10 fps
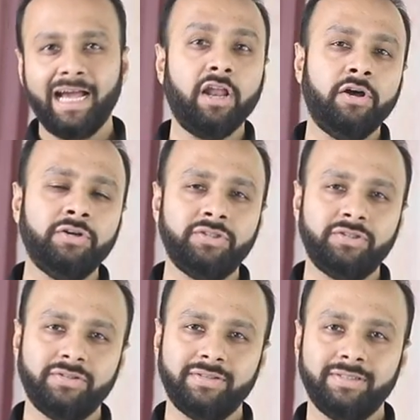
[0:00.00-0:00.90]

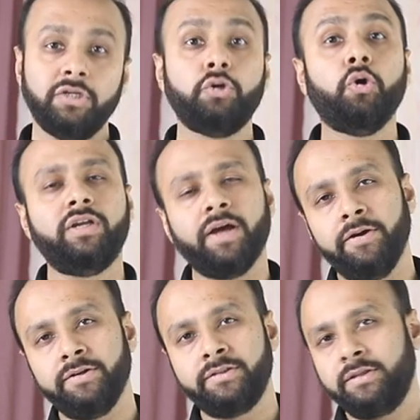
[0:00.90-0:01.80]
colors good
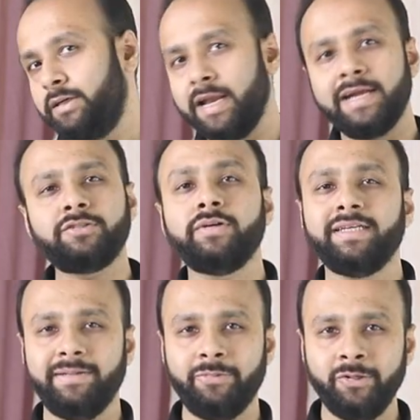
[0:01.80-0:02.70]
colors colors ko
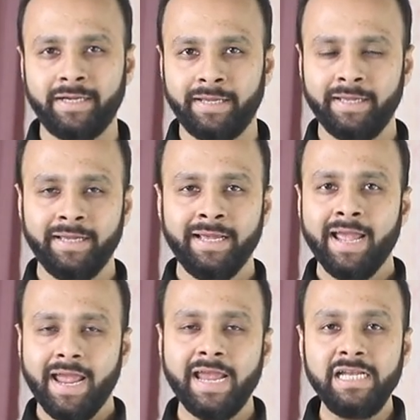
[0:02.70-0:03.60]
kaise bhul jaye
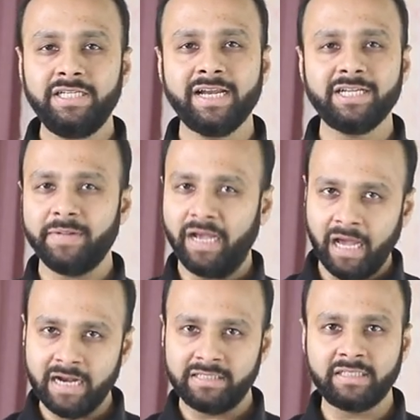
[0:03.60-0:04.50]
interiors mein
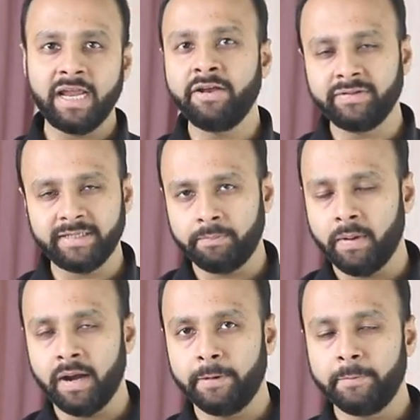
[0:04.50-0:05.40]
colors is a intrinsic
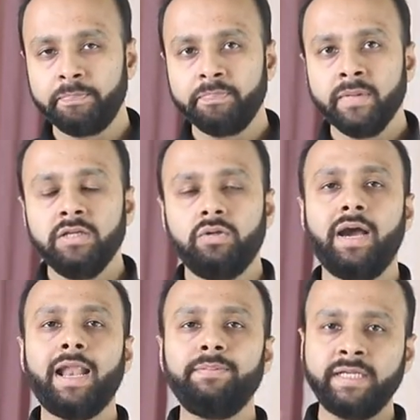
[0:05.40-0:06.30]
part सो so,
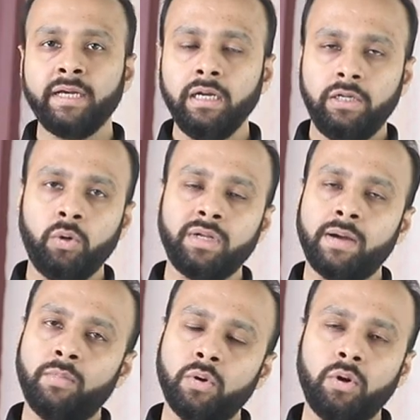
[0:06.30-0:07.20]
अगर आप सिंगल टोन या
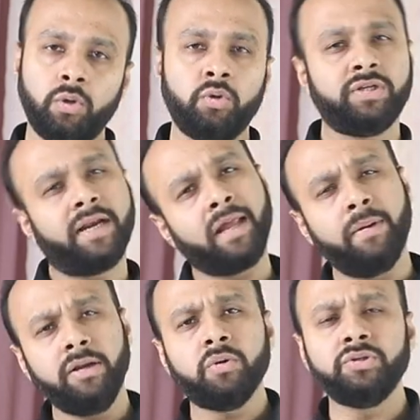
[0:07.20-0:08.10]
मोनोटोन्स या
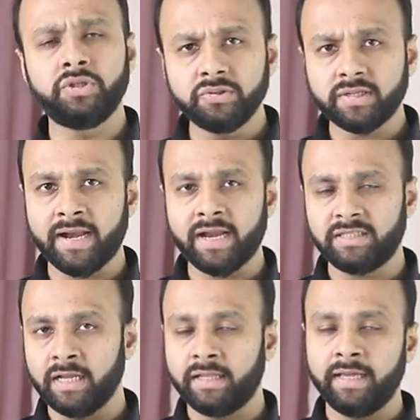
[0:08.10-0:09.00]
डबल टोन्स यूज़ करना
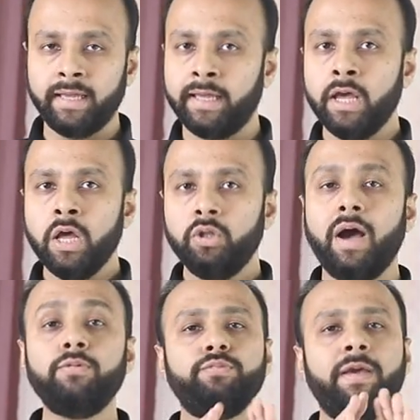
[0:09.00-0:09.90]
चाहते हैं तो
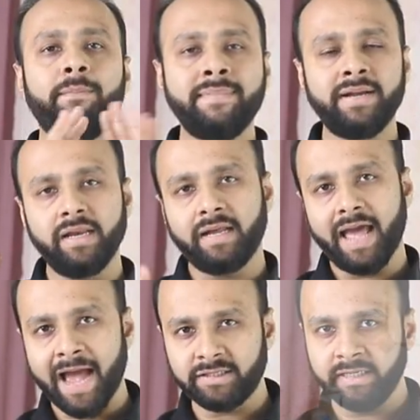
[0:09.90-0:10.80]
आप उसमें एक मेटल का
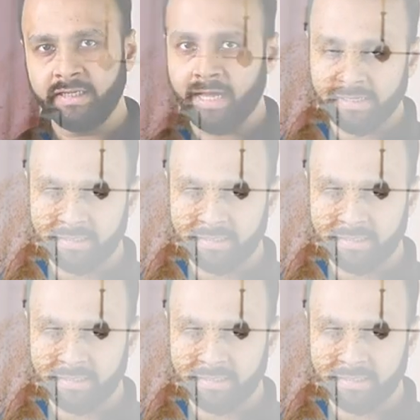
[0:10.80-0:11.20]
एक्सेंट डाल